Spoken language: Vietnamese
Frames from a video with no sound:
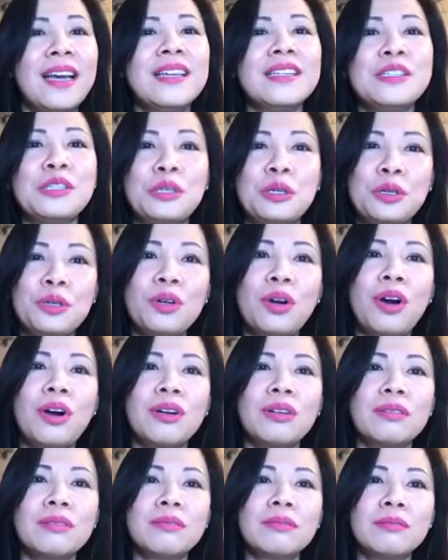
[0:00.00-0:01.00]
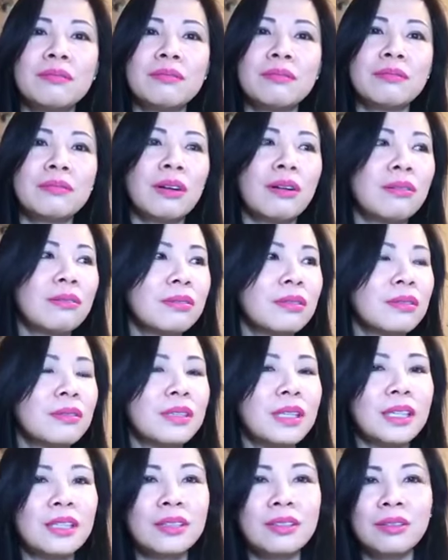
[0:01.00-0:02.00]
những con con
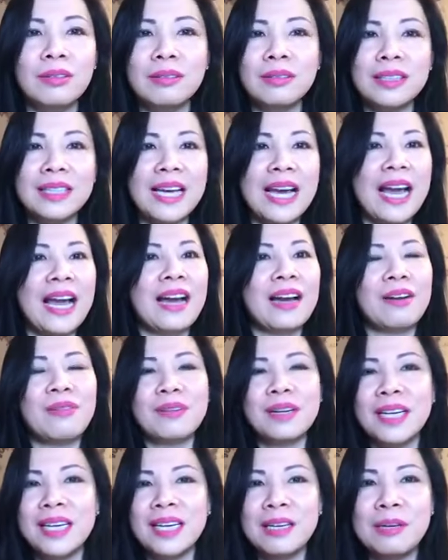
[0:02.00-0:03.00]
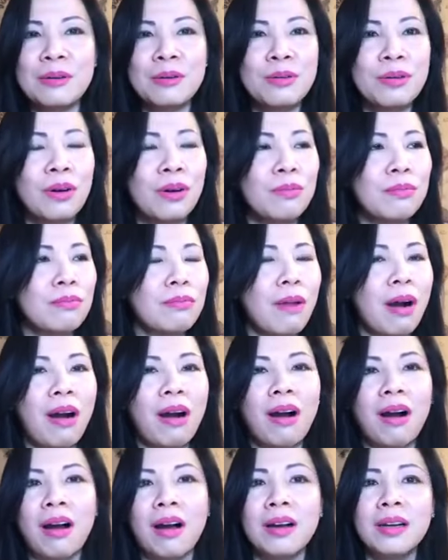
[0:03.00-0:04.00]
vịt con gà con heo con
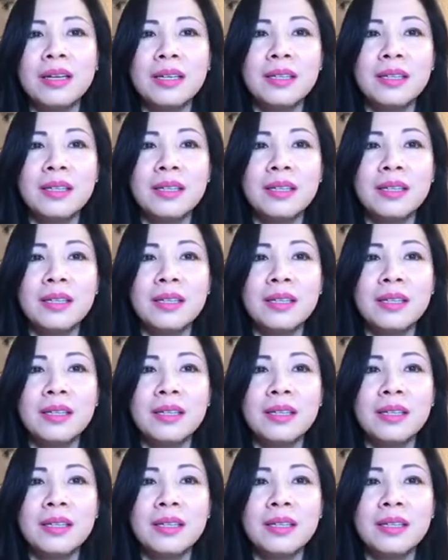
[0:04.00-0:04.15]
bò